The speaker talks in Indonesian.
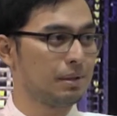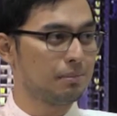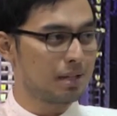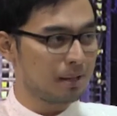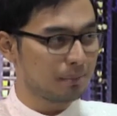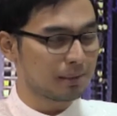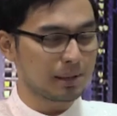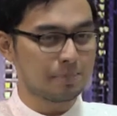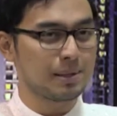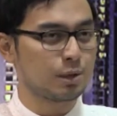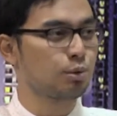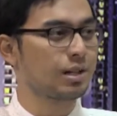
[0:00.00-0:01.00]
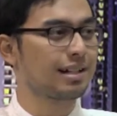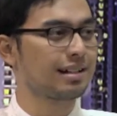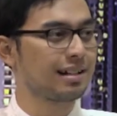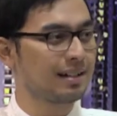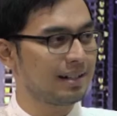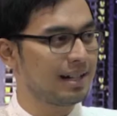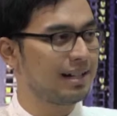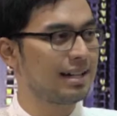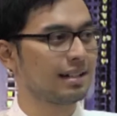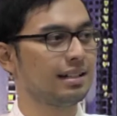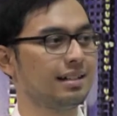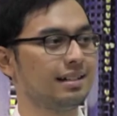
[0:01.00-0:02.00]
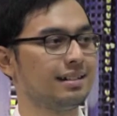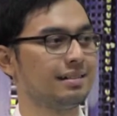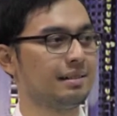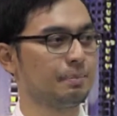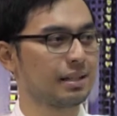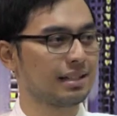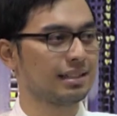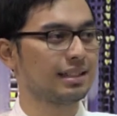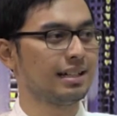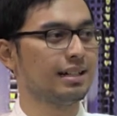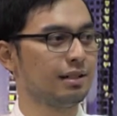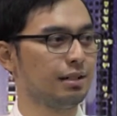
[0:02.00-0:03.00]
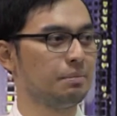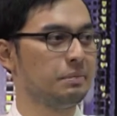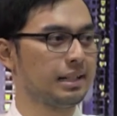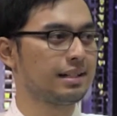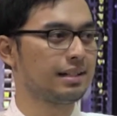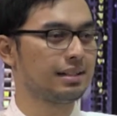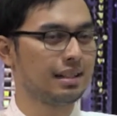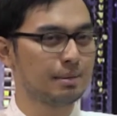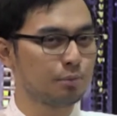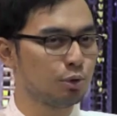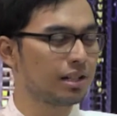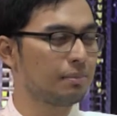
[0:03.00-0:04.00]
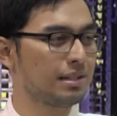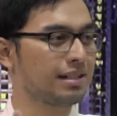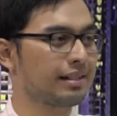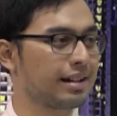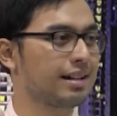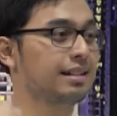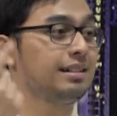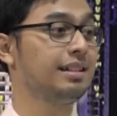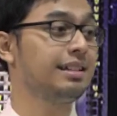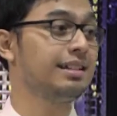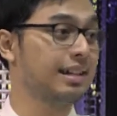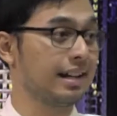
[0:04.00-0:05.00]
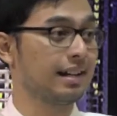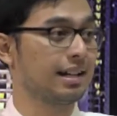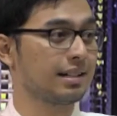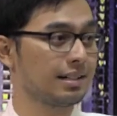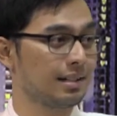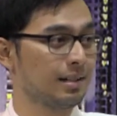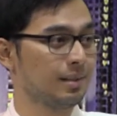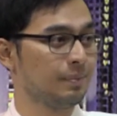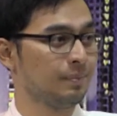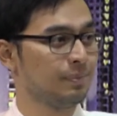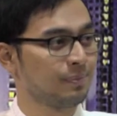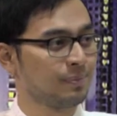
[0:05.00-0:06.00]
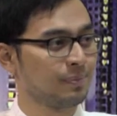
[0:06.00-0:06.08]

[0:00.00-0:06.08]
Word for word: Tapi Ibrahim tetap lakukan karena dia yakin perintah yang Allah berikan tidak mungkin mencelakakan dirinya dan anaknya. Okay.